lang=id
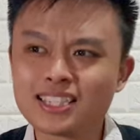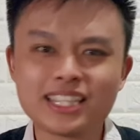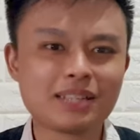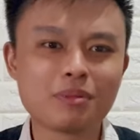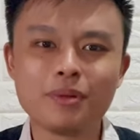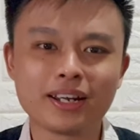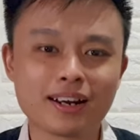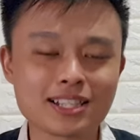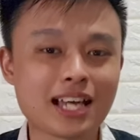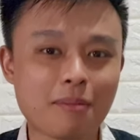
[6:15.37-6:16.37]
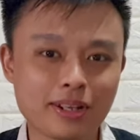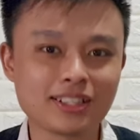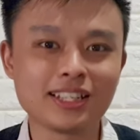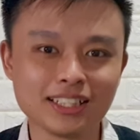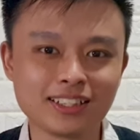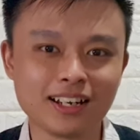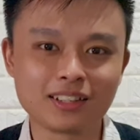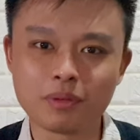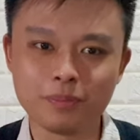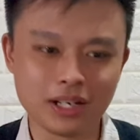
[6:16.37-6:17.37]
sedikit memberikan rasa aman ke kita
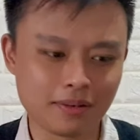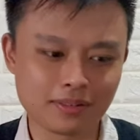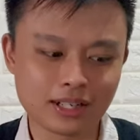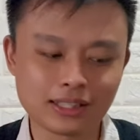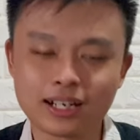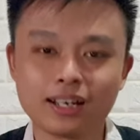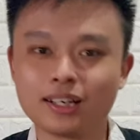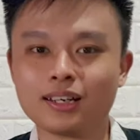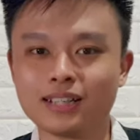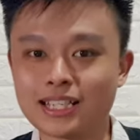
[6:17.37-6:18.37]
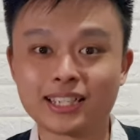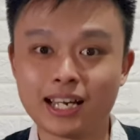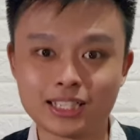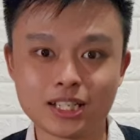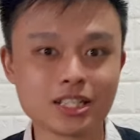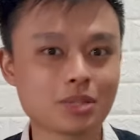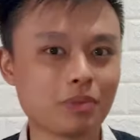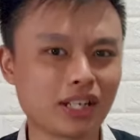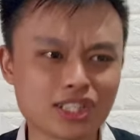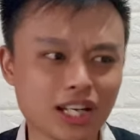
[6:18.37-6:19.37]
apabila katakanlah nggak sengaja
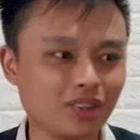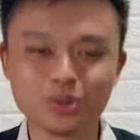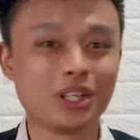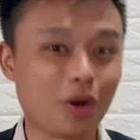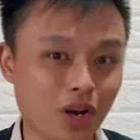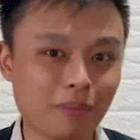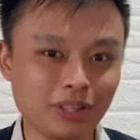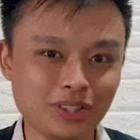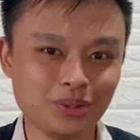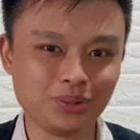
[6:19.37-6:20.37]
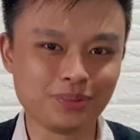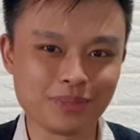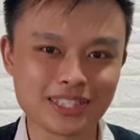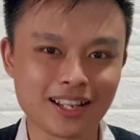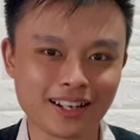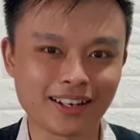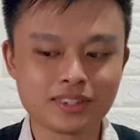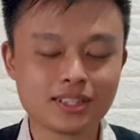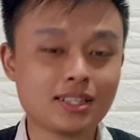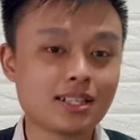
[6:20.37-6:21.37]
speaker jatuh ke kolam gitu, misalkan.
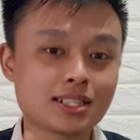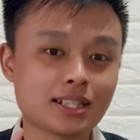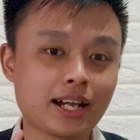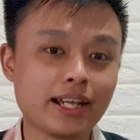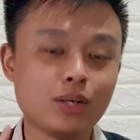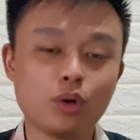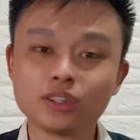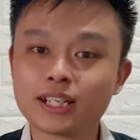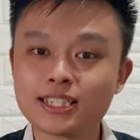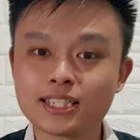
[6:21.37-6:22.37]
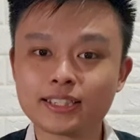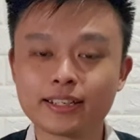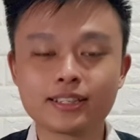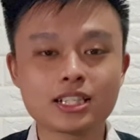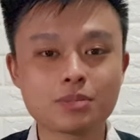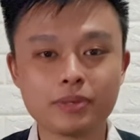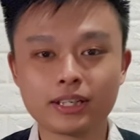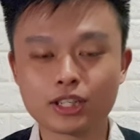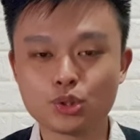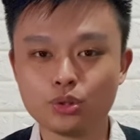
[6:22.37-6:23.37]
Selain water resistant,
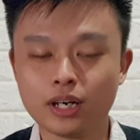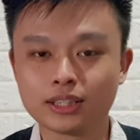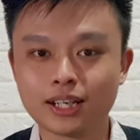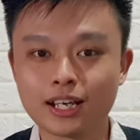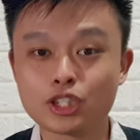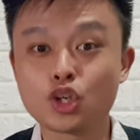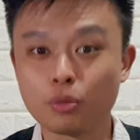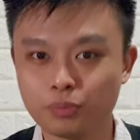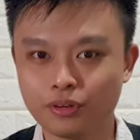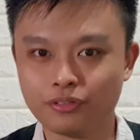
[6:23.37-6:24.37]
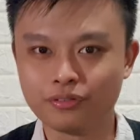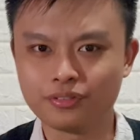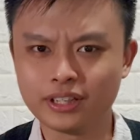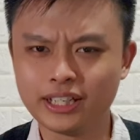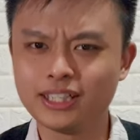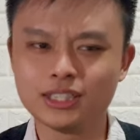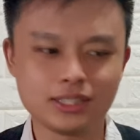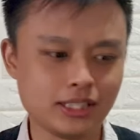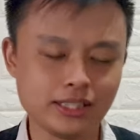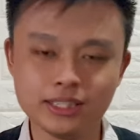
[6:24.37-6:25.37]
speaker juga telah shockproof ini
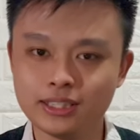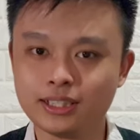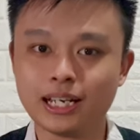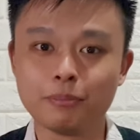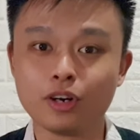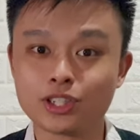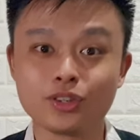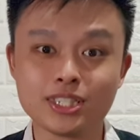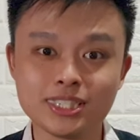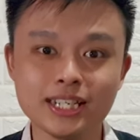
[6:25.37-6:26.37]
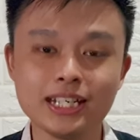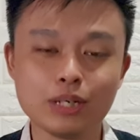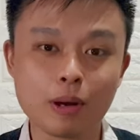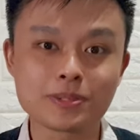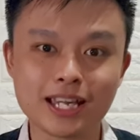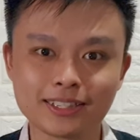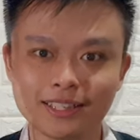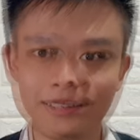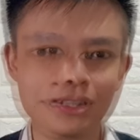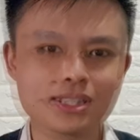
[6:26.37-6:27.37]
diklaim oleh Sony sendiri di websitenya,
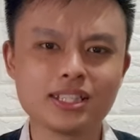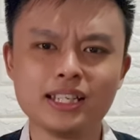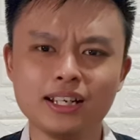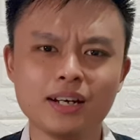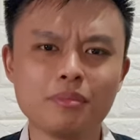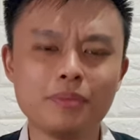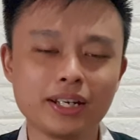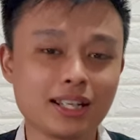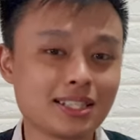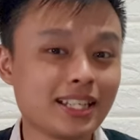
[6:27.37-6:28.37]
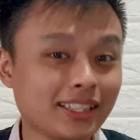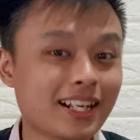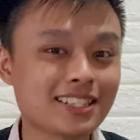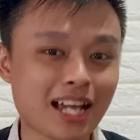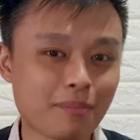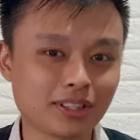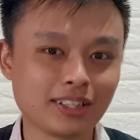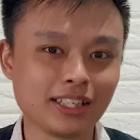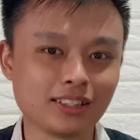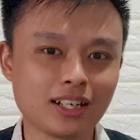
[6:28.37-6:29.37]
sehingga memberikan sedikit rasa aman ke
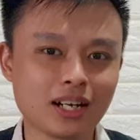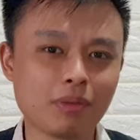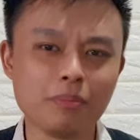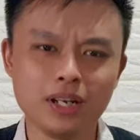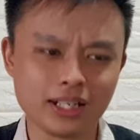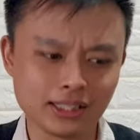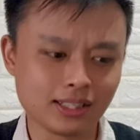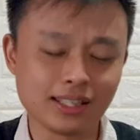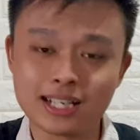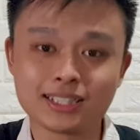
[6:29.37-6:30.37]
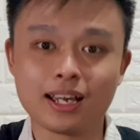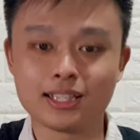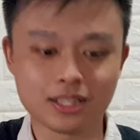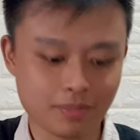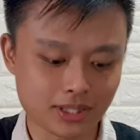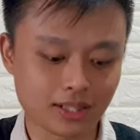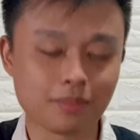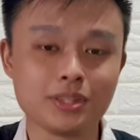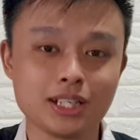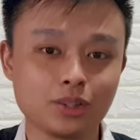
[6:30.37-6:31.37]
kita apabila kita nggak sengaja misal
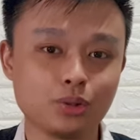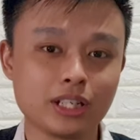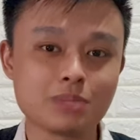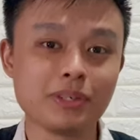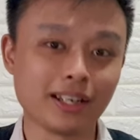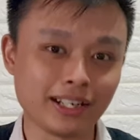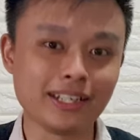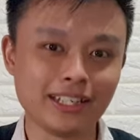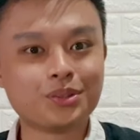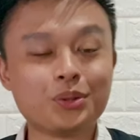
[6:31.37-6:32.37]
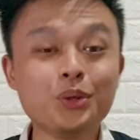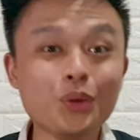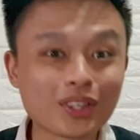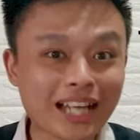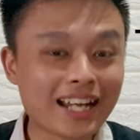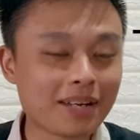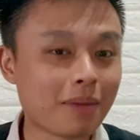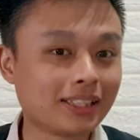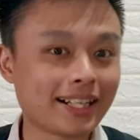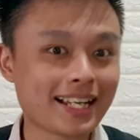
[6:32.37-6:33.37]
menjatuhkan speaker ini. Untuk ketahanan
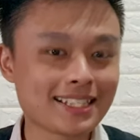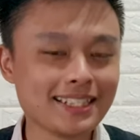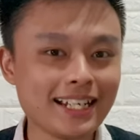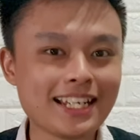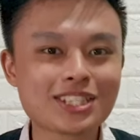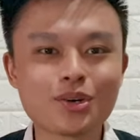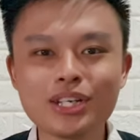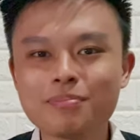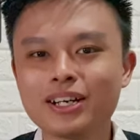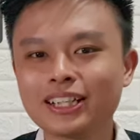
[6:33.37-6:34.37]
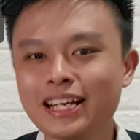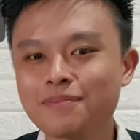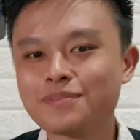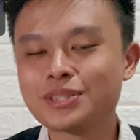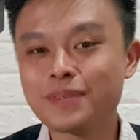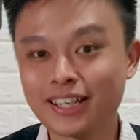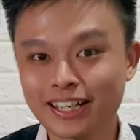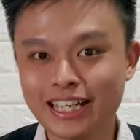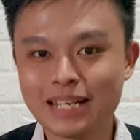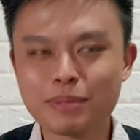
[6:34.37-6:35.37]
baterainya sendiri, Sony mengklaim speaker
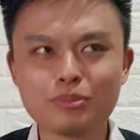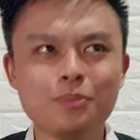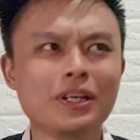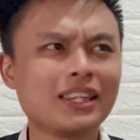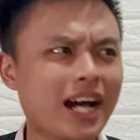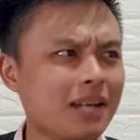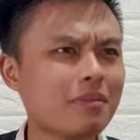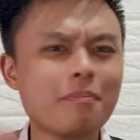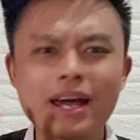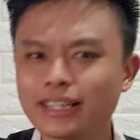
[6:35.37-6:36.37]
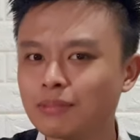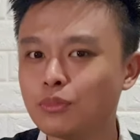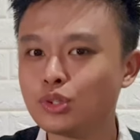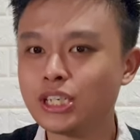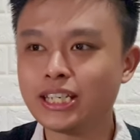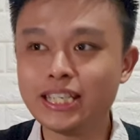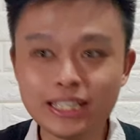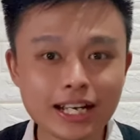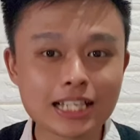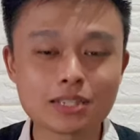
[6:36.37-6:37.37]
ini mampu bertahan memainkan musik
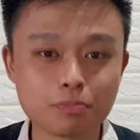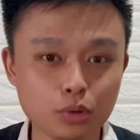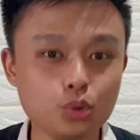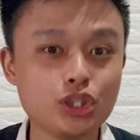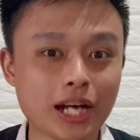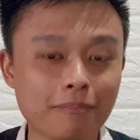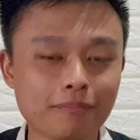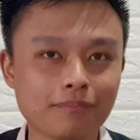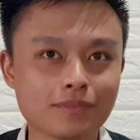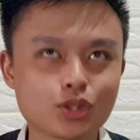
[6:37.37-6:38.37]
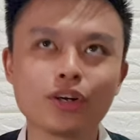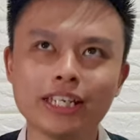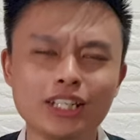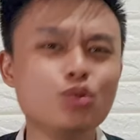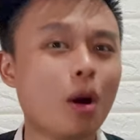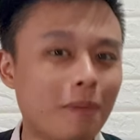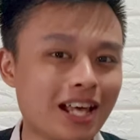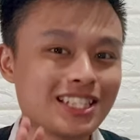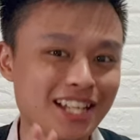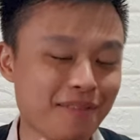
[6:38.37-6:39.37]
hingga 10 jam, sorry, 12
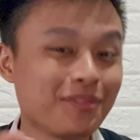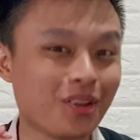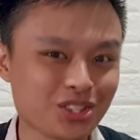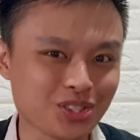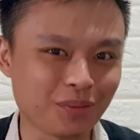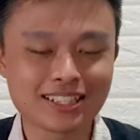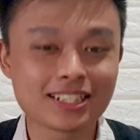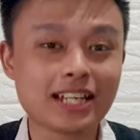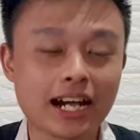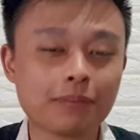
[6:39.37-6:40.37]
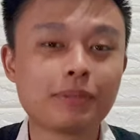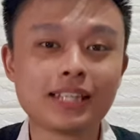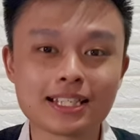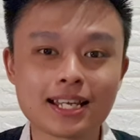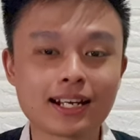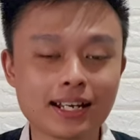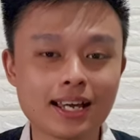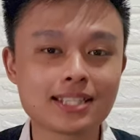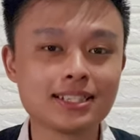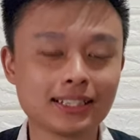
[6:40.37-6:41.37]
jam non-stop. Sedangkan berdasarkan
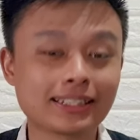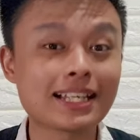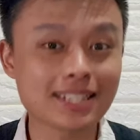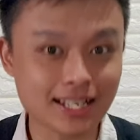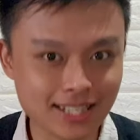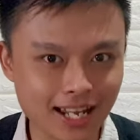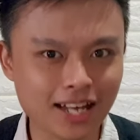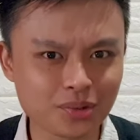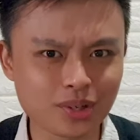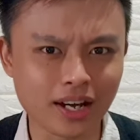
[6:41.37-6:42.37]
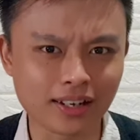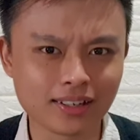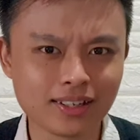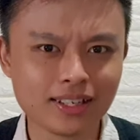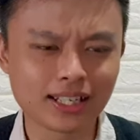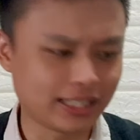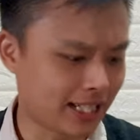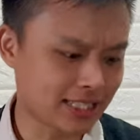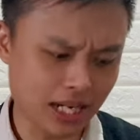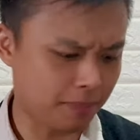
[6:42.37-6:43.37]
hasil tes yang saya lakukan, ketika
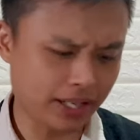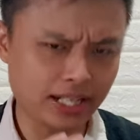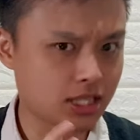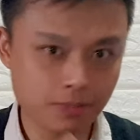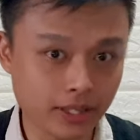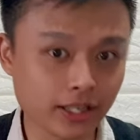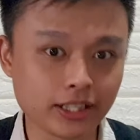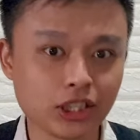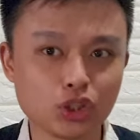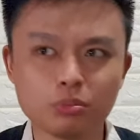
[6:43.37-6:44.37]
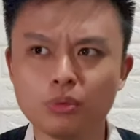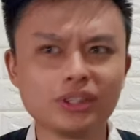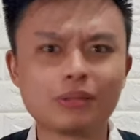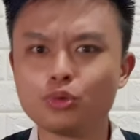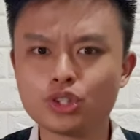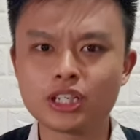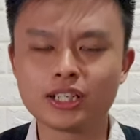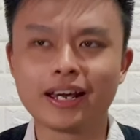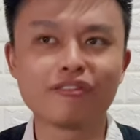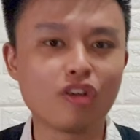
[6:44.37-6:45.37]
saya pakai speaker ini untuk memutar musik
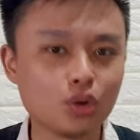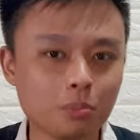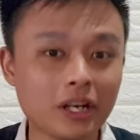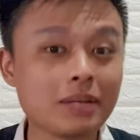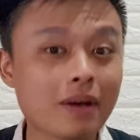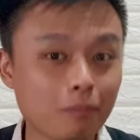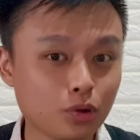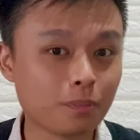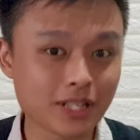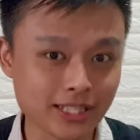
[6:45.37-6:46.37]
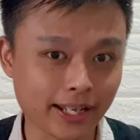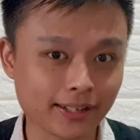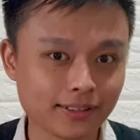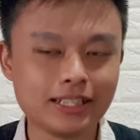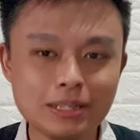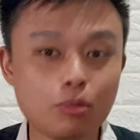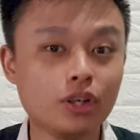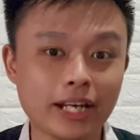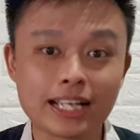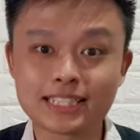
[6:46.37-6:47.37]
dengan volume 50% di
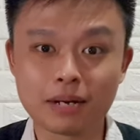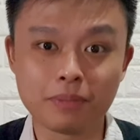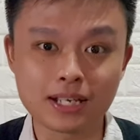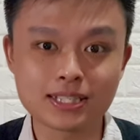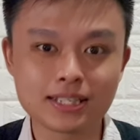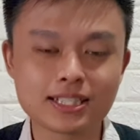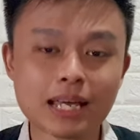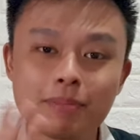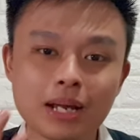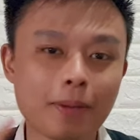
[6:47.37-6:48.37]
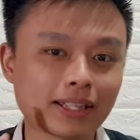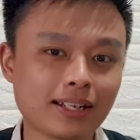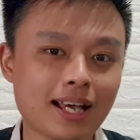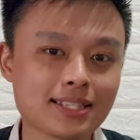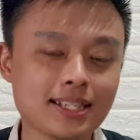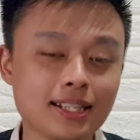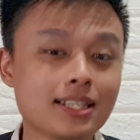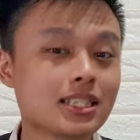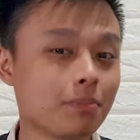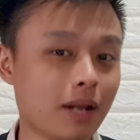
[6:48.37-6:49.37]
mode extra bass, saya mendapatkan hasil
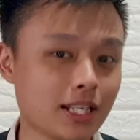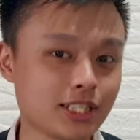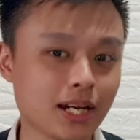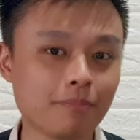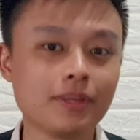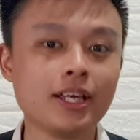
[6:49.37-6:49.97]
11 jam